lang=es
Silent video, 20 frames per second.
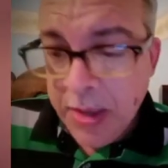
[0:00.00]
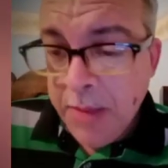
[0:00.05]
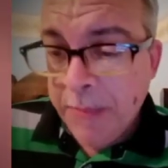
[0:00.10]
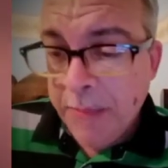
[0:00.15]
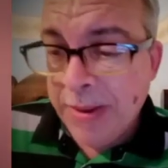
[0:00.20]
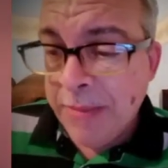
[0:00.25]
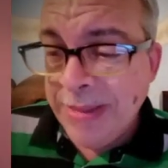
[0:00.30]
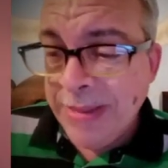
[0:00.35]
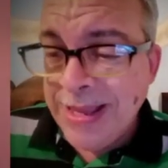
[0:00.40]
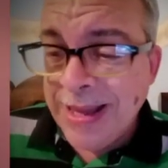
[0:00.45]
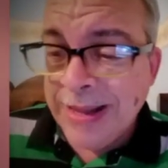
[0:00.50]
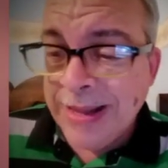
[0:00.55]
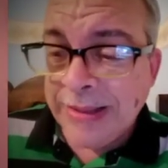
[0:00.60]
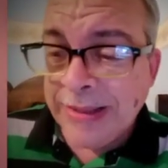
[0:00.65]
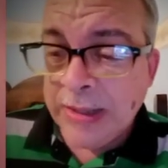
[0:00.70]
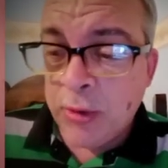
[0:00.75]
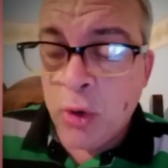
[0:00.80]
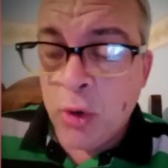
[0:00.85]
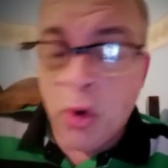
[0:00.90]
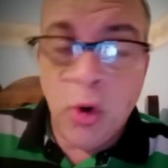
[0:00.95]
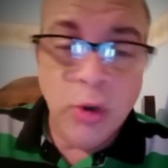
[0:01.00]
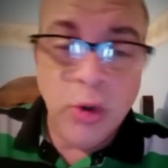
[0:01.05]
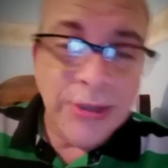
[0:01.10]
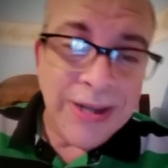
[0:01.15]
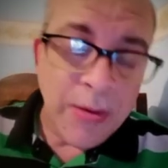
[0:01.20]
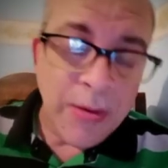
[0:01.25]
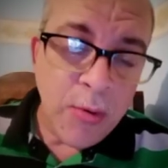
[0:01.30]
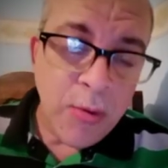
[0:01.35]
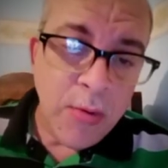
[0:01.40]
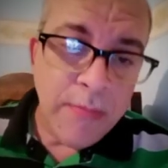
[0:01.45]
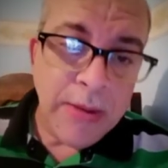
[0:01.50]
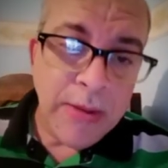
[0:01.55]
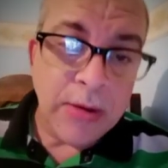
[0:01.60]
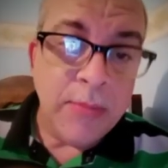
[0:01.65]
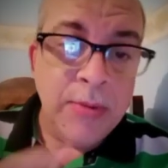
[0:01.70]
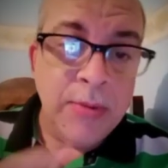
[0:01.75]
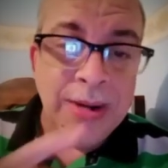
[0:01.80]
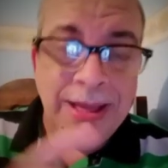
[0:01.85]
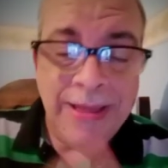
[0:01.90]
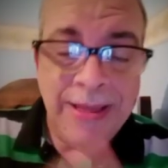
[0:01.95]
Para mañana tengo otra bomba
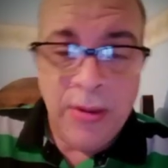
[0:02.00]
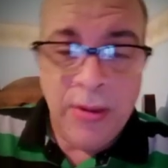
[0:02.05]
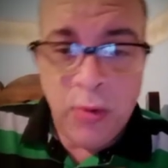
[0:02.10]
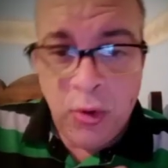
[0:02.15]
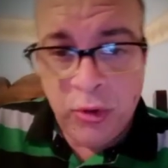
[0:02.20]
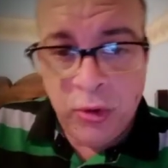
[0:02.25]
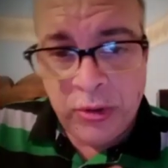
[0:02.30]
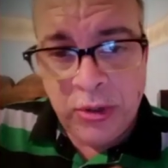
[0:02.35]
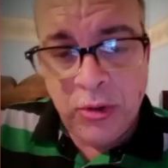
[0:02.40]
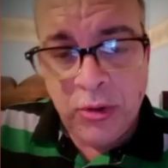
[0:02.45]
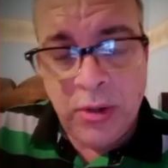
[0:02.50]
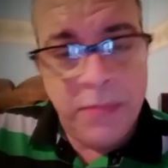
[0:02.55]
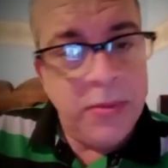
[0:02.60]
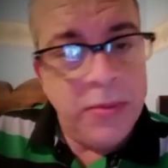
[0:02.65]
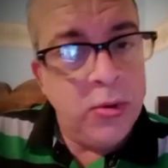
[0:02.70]
como la de hoy, señores,